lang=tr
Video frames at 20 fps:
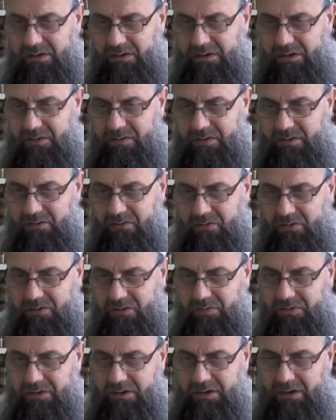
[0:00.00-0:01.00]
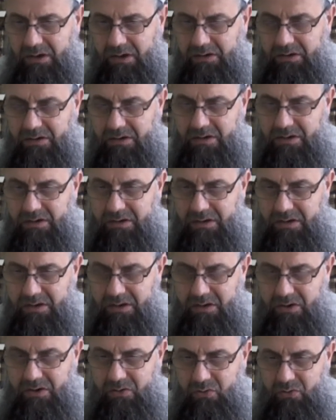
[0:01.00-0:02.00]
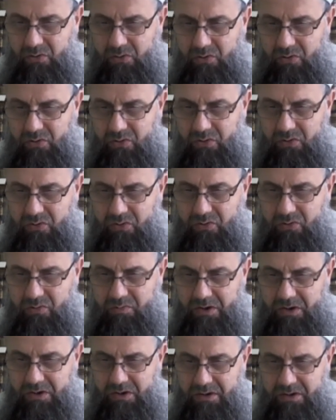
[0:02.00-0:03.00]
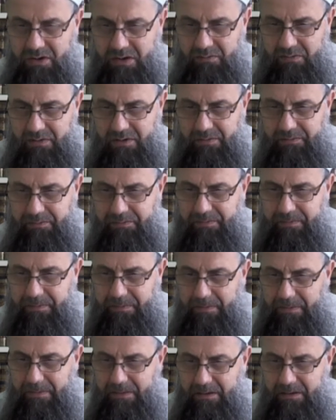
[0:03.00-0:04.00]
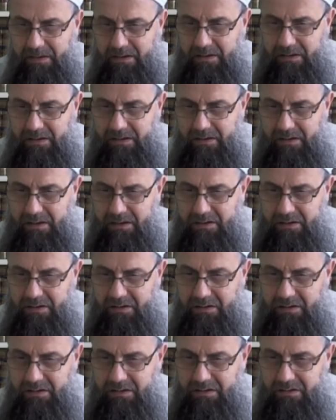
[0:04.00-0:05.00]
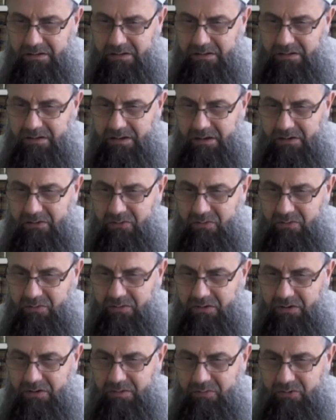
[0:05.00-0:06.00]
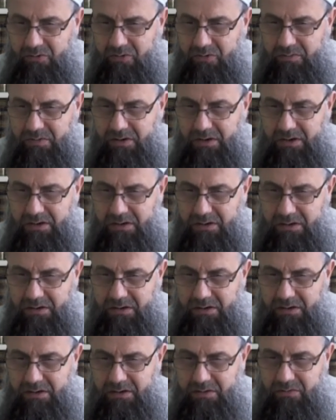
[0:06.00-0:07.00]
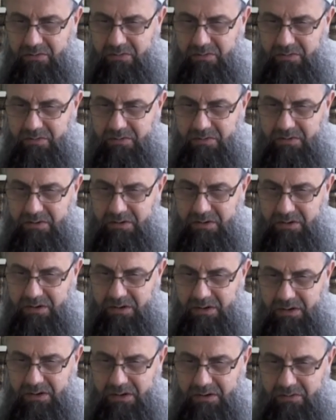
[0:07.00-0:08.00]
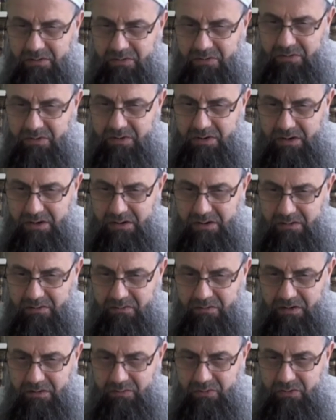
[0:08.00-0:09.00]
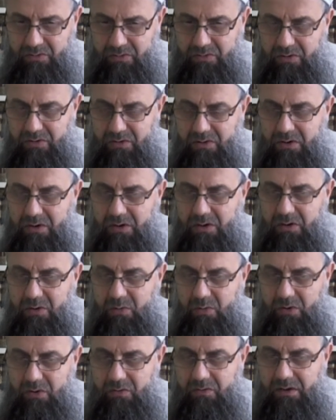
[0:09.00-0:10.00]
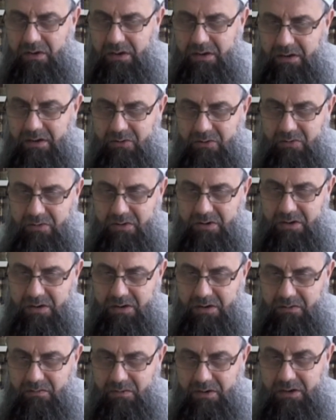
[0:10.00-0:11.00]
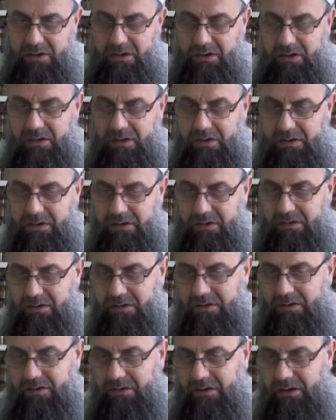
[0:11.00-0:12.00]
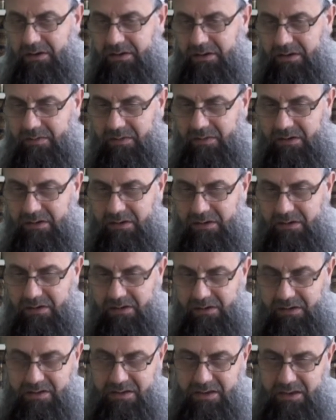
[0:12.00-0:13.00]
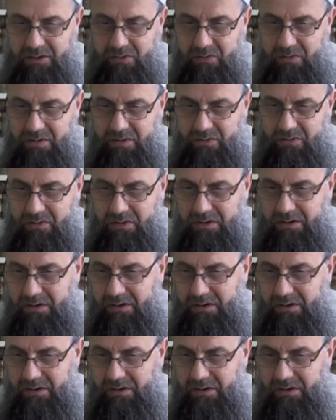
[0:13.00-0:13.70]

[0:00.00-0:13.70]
Tefsir Kurtubi'de 6. cilt 335. sayfada. Yine aynı şekilde zalikum rabbukum la ilahe illahu haliku külli şeyin fe'buduh ve ve ala külli şeyin vekil. Ayet-i Nisa suresi 102